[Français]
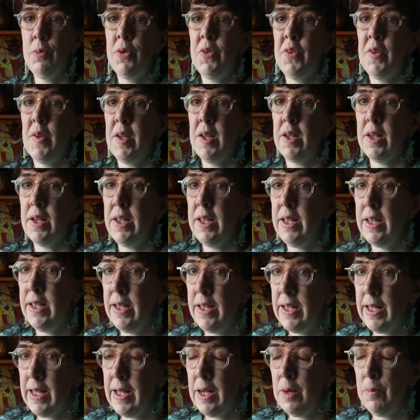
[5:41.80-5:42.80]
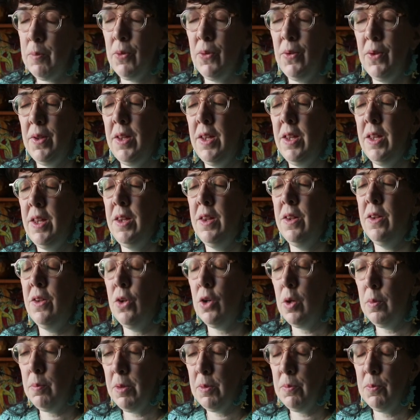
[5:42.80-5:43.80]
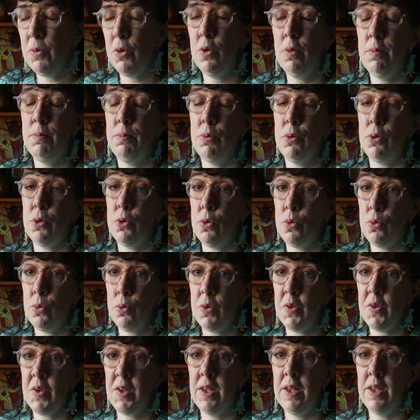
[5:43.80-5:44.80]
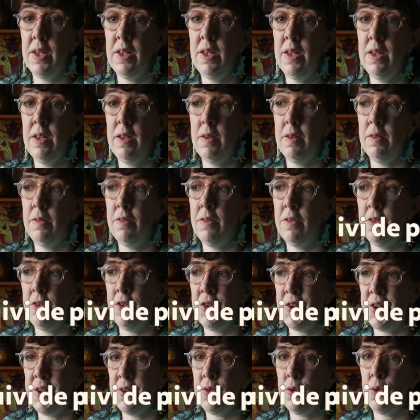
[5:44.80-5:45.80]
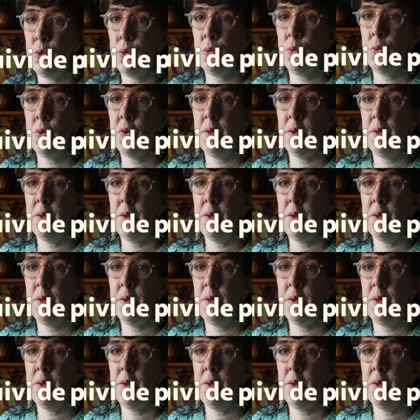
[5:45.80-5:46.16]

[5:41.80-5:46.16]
me sert également énormément pour tout ce qui est gestion